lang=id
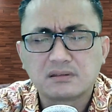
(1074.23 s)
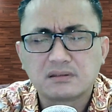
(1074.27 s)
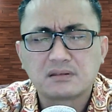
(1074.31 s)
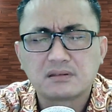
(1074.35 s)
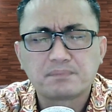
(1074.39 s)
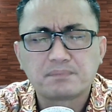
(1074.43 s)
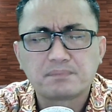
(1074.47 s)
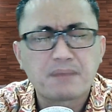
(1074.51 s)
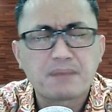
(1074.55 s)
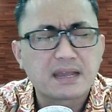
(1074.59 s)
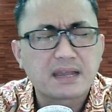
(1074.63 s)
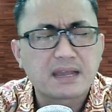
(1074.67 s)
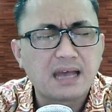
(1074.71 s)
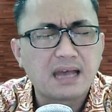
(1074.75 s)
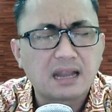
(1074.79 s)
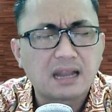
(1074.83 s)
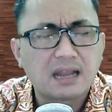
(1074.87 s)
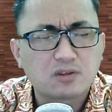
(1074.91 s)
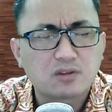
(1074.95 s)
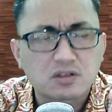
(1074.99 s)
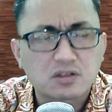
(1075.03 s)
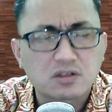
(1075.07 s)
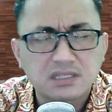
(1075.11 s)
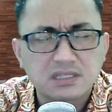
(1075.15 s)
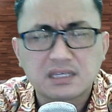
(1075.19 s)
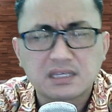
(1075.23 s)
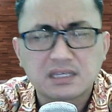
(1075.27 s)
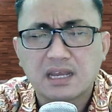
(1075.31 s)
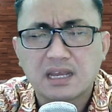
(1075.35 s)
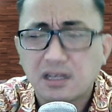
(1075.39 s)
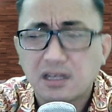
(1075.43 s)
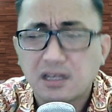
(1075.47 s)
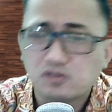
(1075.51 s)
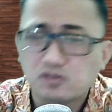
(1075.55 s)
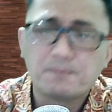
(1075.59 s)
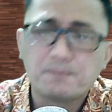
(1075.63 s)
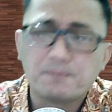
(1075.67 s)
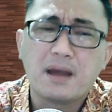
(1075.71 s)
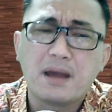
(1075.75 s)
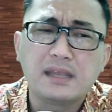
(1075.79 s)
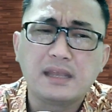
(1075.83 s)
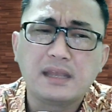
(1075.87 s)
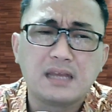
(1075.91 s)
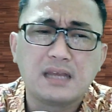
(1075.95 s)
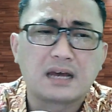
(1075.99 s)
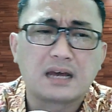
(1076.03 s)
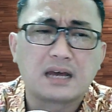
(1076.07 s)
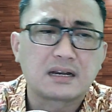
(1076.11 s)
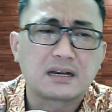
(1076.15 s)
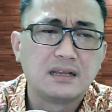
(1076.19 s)
pakai alat oksigen itu
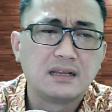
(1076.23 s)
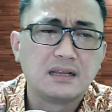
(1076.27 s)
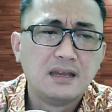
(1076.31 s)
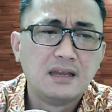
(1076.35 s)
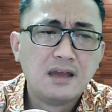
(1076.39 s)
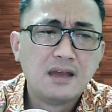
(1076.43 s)
bayar.